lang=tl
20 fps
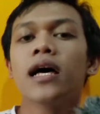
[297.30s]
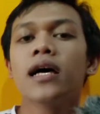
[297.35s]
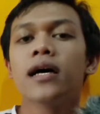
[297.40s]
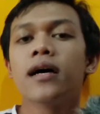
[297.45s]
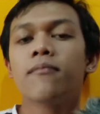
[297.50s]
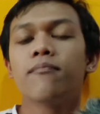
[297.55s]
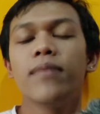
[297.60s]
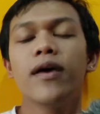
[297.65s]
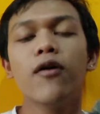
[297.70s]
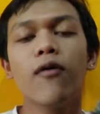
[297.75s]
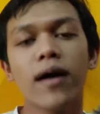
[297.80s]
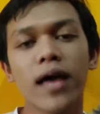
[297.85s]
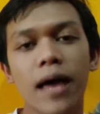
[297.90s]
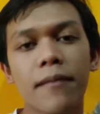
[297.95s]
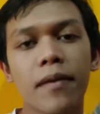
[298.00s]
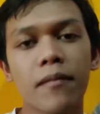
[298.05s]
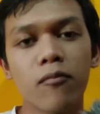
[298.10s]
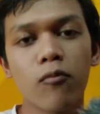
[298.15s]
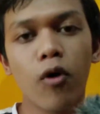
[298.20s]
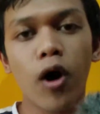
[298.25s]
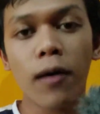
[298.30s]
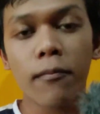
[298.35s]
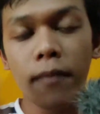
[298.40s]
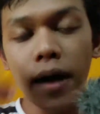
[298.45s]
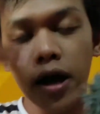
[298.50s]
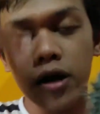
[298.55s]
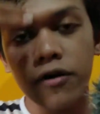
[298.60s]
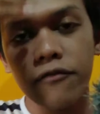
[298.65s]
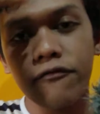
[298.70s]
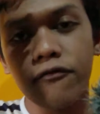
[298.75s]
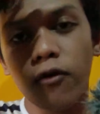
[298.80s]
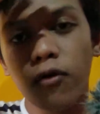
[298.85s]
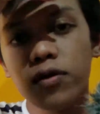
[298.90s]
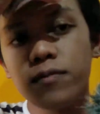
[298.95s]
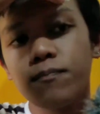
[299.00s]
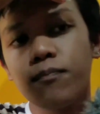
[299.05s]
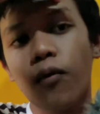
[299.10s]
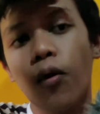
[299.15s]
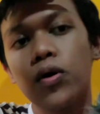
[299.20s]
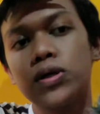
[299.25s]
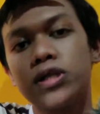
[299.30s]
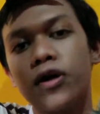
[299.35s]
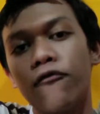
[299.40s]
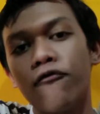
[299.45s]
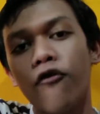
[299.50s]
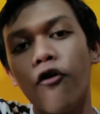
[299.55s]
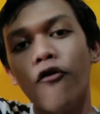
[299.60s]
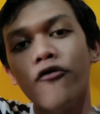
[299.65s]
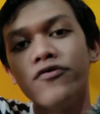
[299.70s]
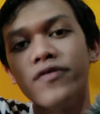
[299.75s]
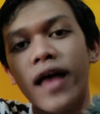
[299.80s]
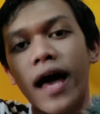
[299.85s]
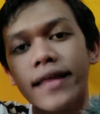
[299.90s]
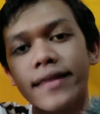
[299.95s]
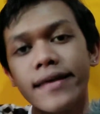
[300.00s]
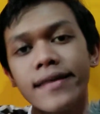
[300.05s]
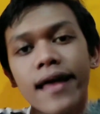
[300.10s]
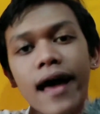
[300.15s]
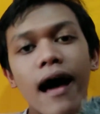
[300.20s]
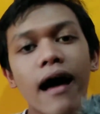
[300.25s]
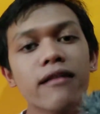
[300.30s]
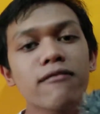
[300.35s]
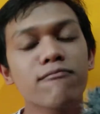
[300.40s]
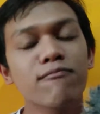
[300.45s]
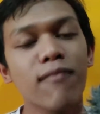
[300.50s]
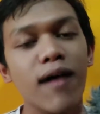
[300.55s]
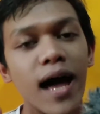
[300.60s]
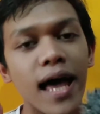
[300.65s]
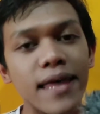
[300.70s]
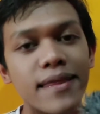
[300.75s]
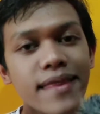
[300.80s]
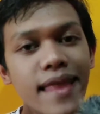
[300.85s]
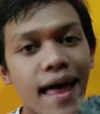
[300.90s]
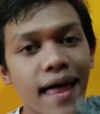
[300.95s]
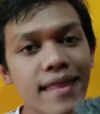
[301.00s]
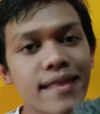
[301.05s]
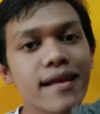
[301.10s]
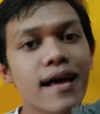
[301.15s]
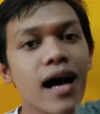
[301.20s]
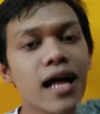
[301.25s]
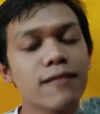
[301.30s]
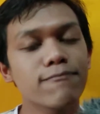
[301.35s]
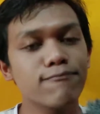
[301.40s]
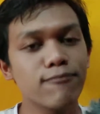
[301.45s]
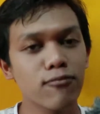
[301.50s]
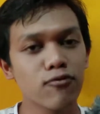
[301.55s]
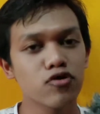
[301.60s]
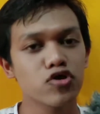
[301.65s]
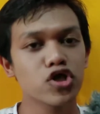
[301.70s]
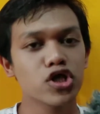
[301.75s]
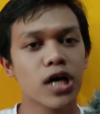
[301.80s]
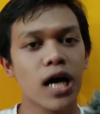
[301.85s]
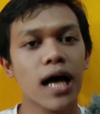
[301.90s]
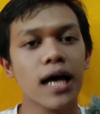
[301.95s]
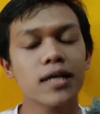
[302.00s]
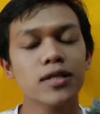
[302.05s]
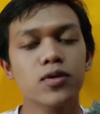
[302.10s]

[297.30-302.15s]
BYMM1 microphone po sa phone natin at my dead card po siya.